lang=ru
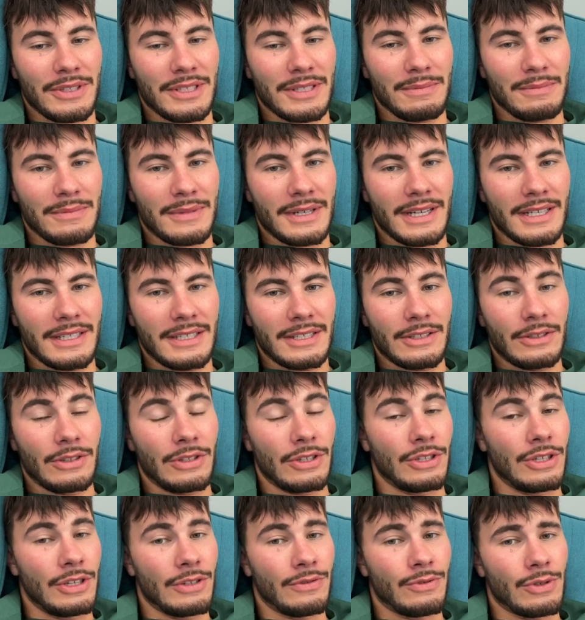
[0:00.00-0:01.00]
эмоциям, братик.
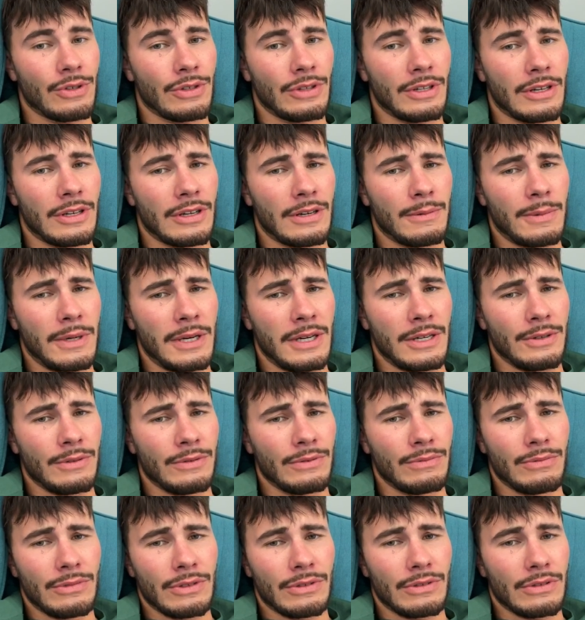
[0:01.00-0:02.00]
Да нет, все
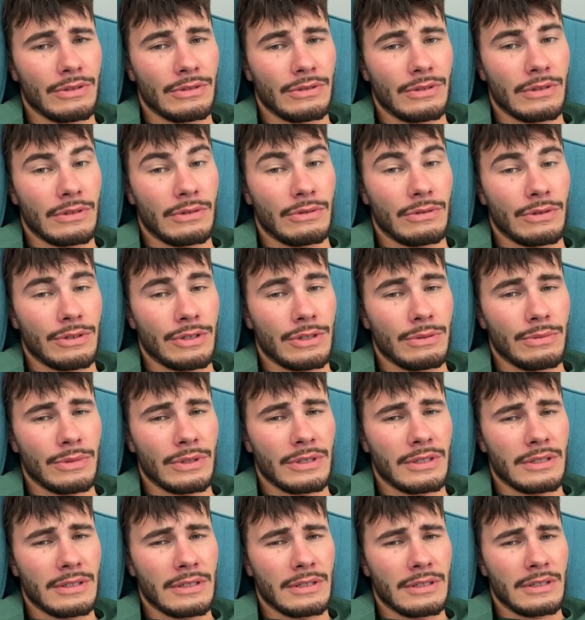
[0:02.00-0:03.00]
нормально. У меня такой же
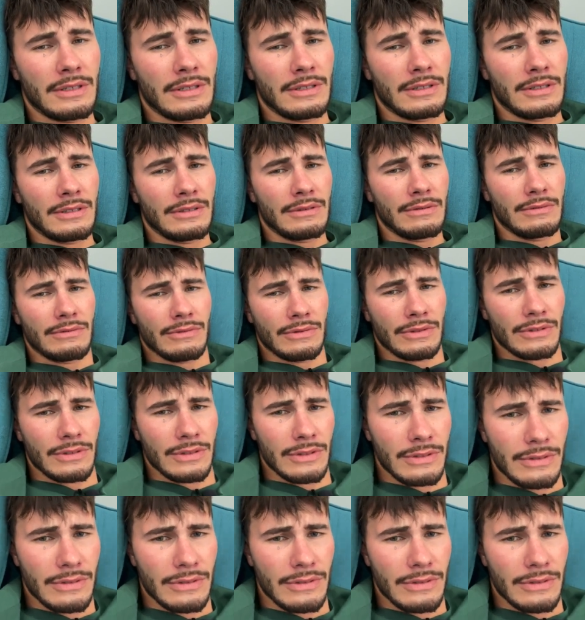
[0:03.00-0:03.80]
эмоциональный... У